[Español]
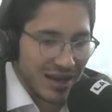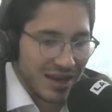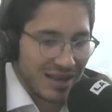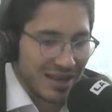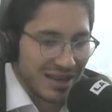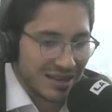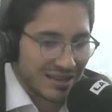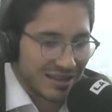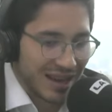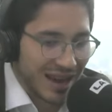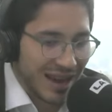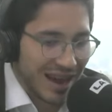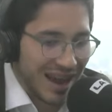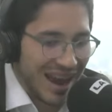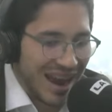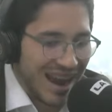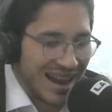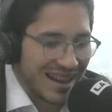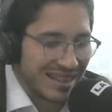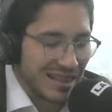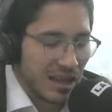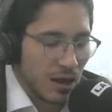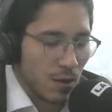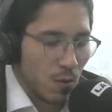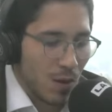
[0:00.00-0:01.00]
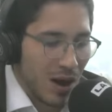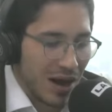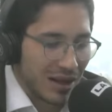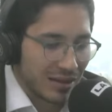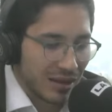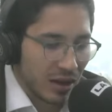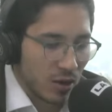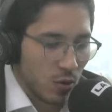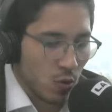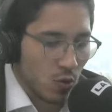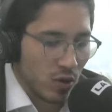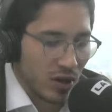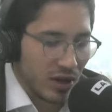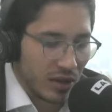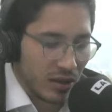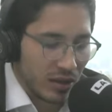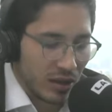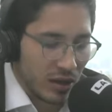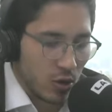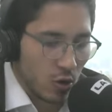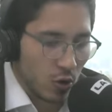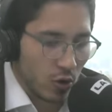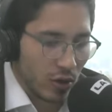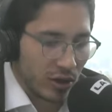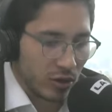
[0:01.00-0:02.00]
y es que el debate
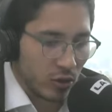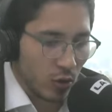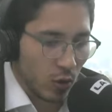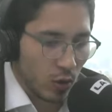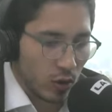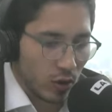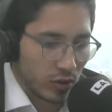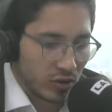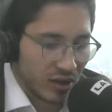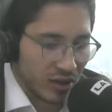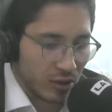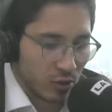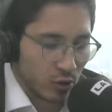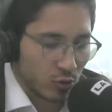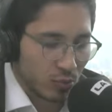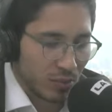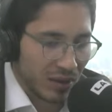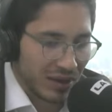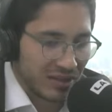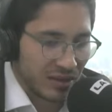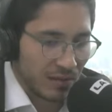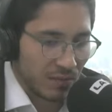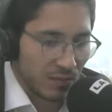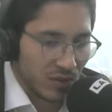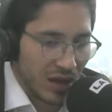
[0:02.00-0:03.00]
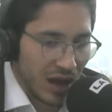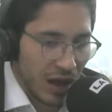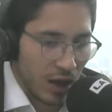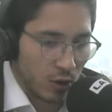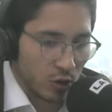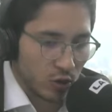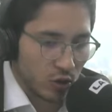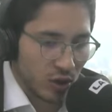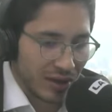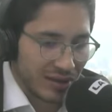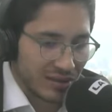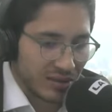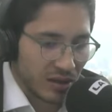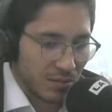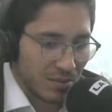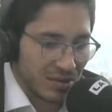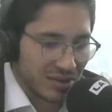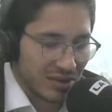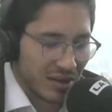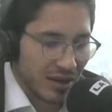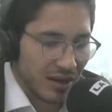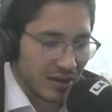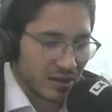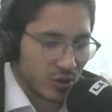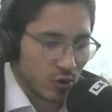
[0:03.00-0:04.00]
jurídico de todos los hechos presentados en esta
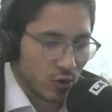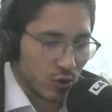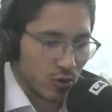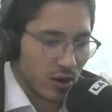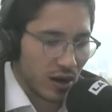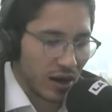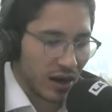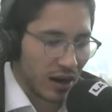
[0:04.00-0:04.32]
investigación